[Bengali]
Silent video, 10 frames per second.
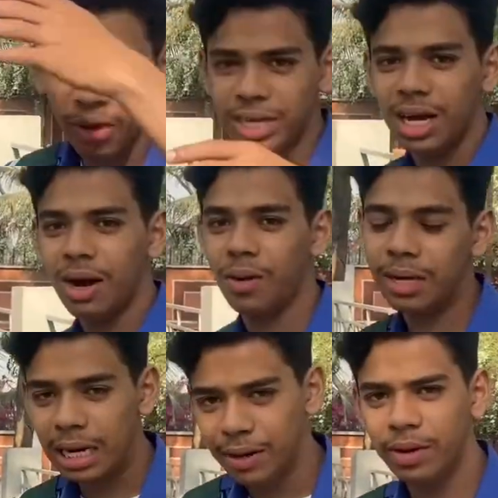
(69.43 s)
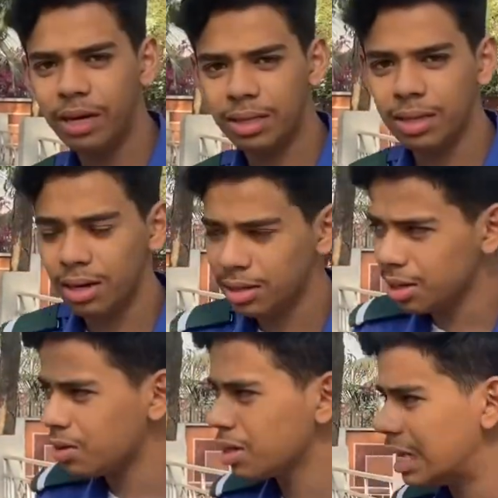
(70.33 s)
নয়টা অনেক লেট হয়ে গেছে
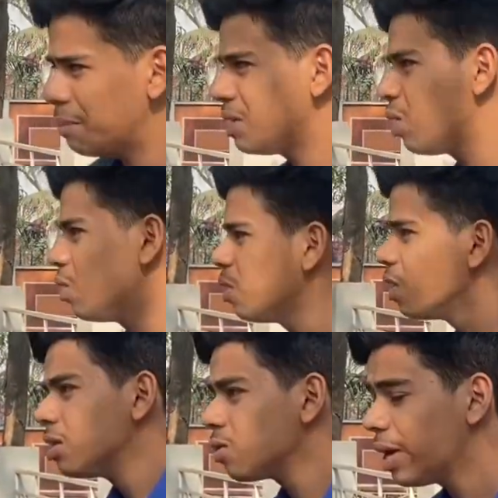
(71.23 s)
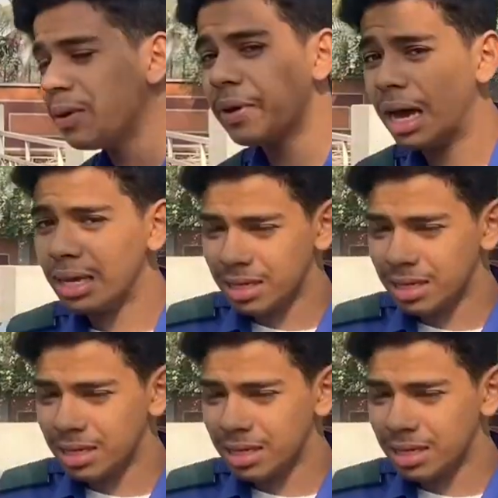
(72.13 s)
রাস্তায় অনেক জ্যাম ছিল সো এনিওয়ে গাইস